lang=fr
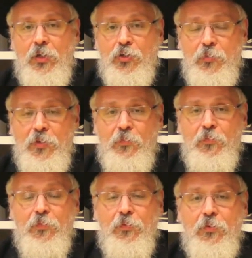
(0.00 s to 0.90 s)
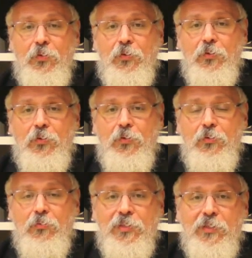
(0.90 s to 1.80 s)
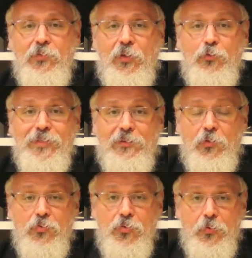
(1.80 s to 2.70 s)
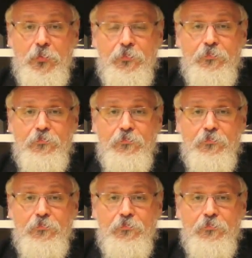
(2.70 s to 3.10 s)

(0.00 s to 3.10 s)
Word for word: Un juif doit savoir que sa tension